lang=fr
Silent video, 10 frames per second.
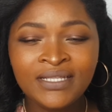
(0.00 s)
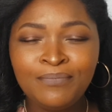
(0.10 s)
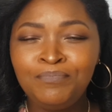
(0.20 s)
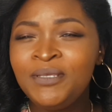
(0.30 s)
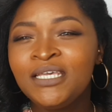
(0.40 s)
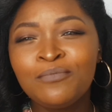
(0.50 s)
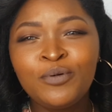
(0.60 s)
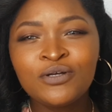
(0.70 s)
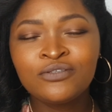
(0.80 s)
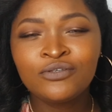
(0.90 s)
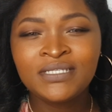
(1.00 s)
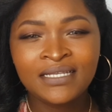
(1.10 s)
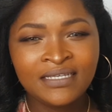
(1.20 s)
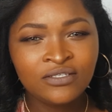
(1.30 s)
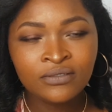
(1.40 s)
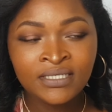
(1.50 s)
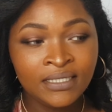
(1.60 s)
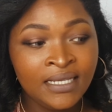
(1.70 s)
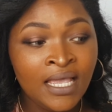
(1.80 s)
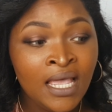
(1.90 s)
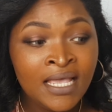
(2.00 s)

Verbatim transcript: les big boss de certaines sociétés,